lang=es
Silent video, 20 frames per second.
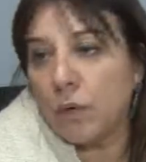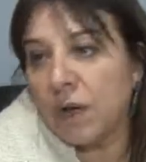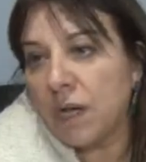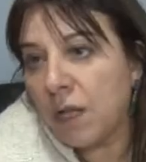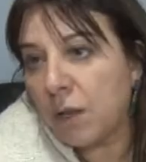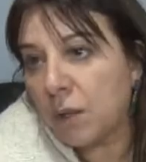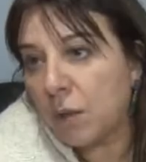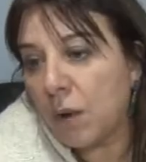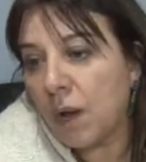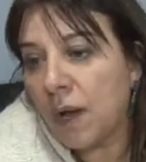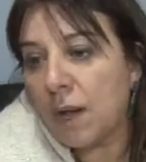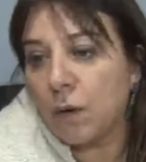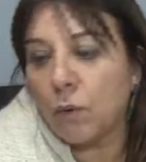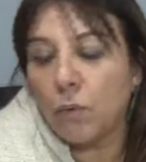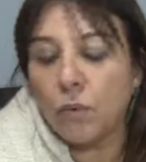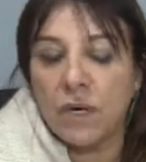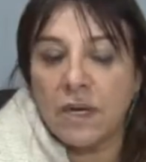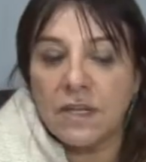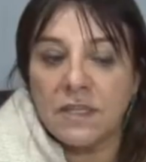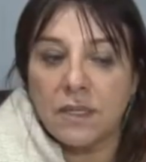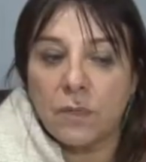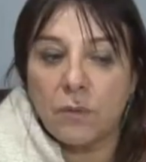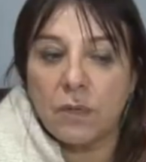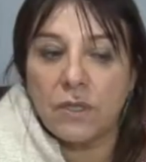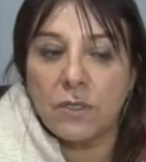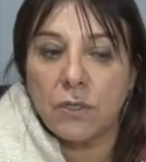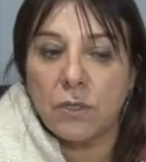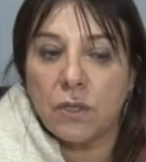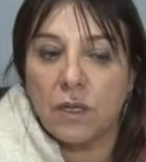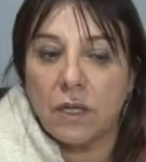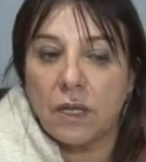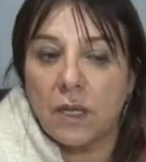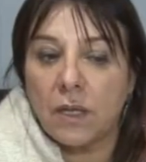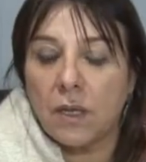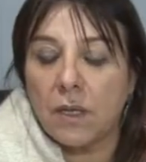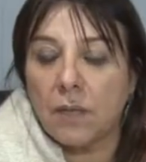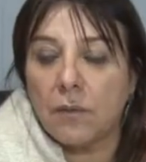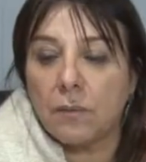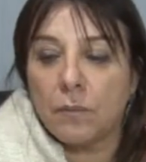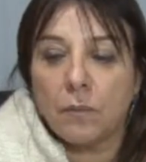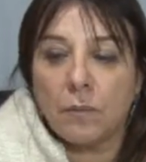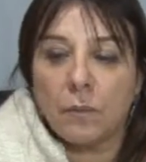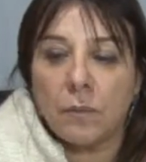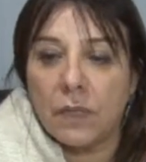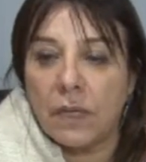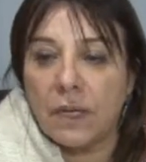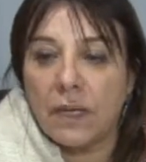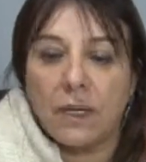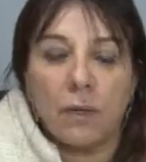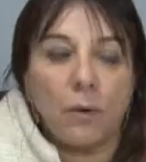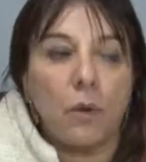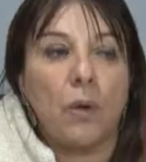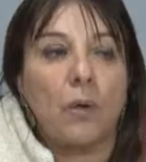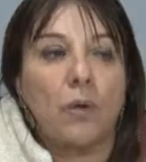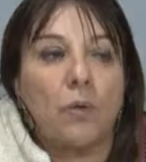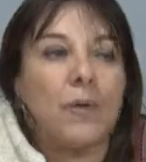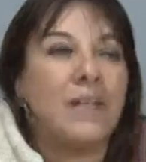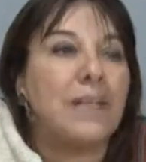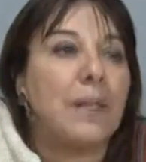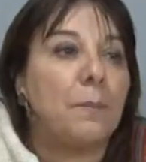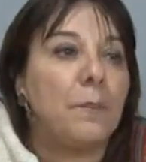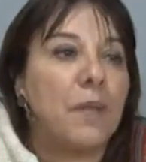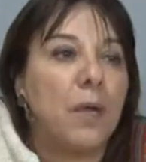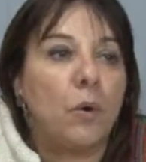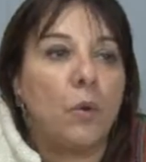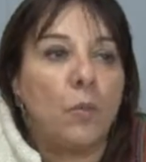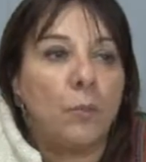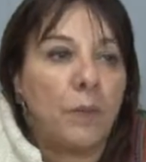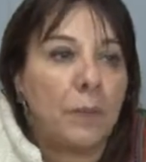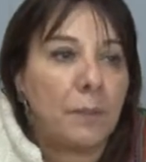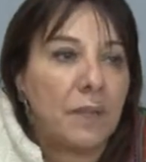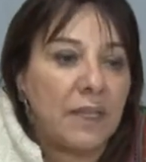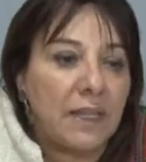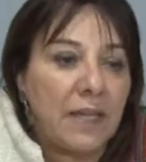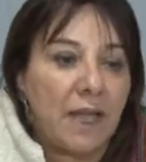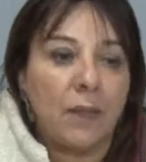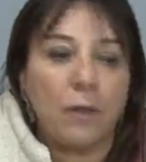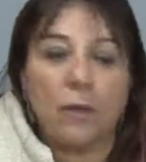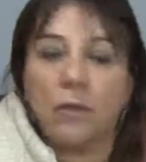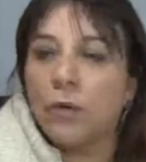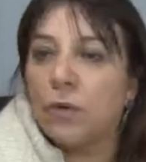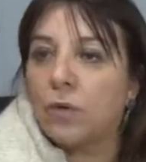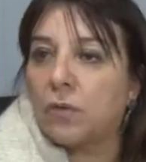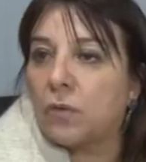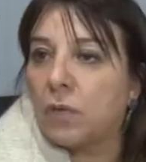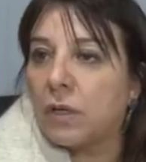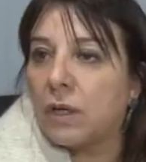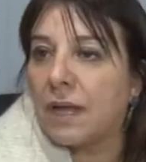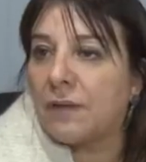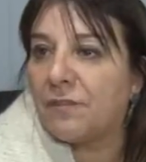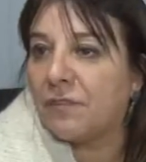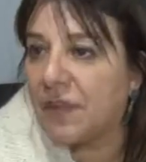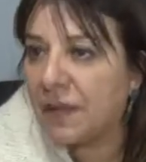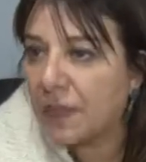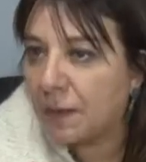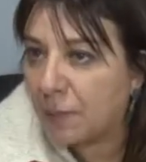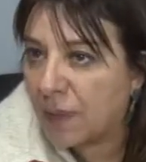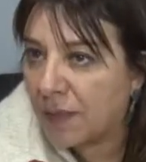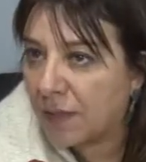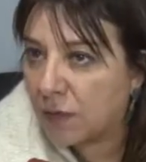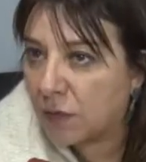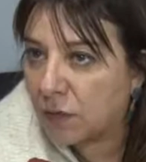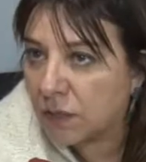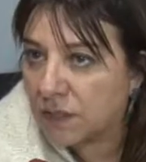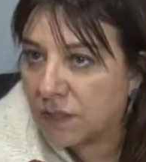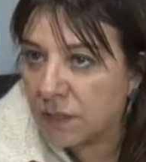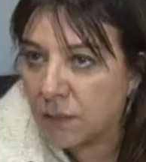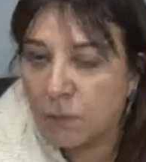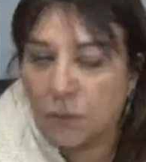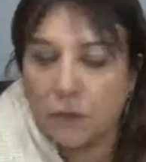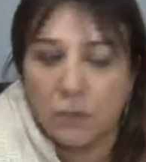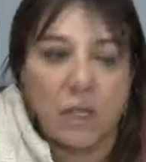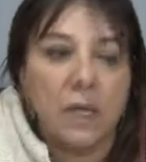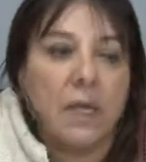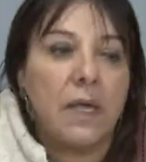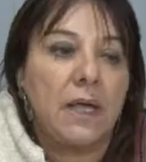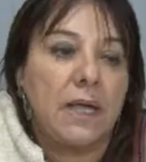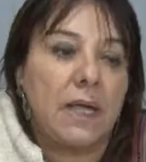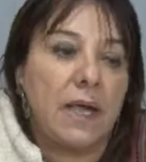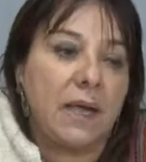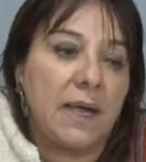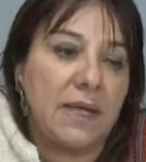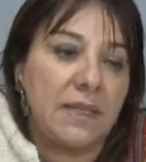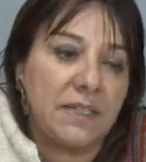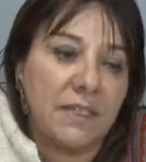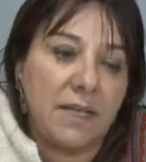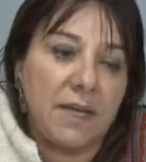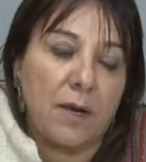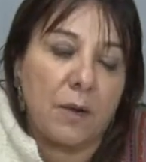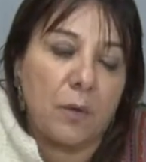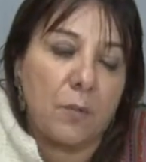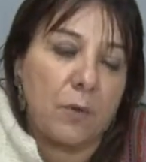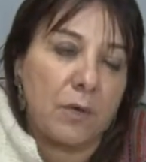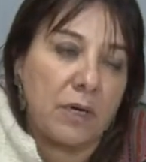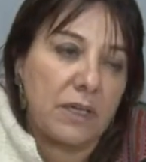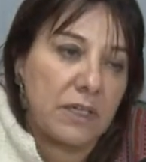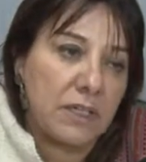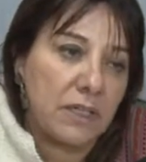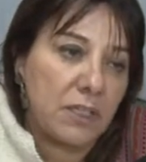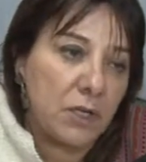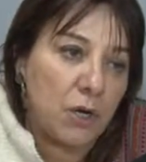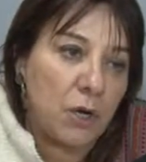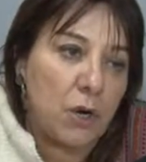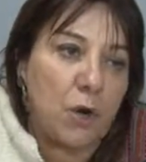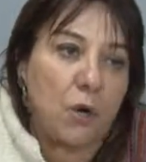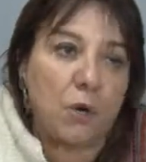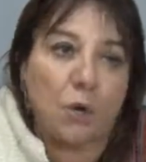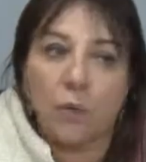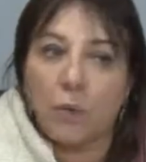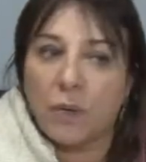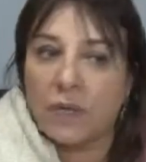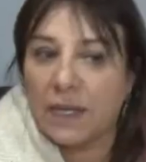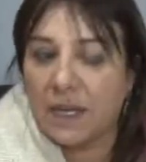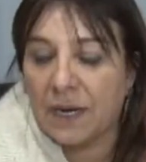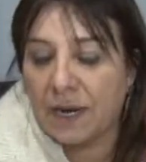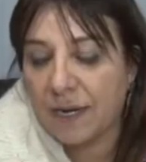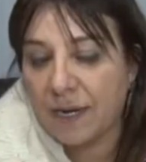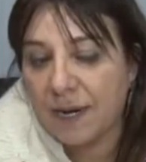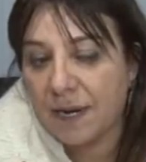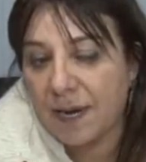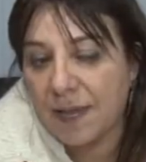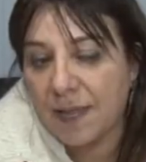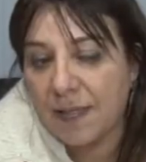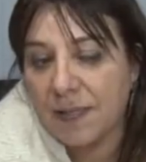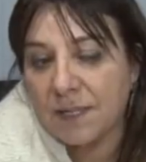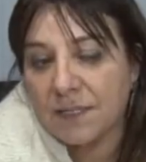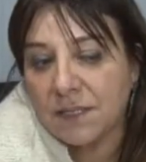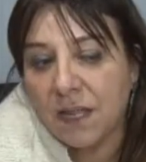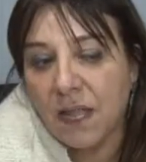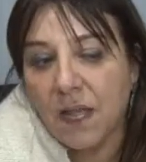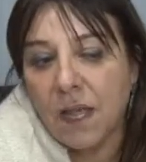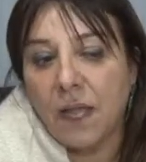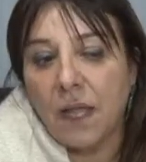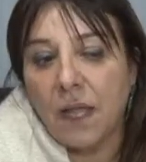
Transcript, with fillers: unido a alguna situación de, que no, están bien cumplimentados los, las firmas de los recibos que acá llegan como rendición o no están aclaradas,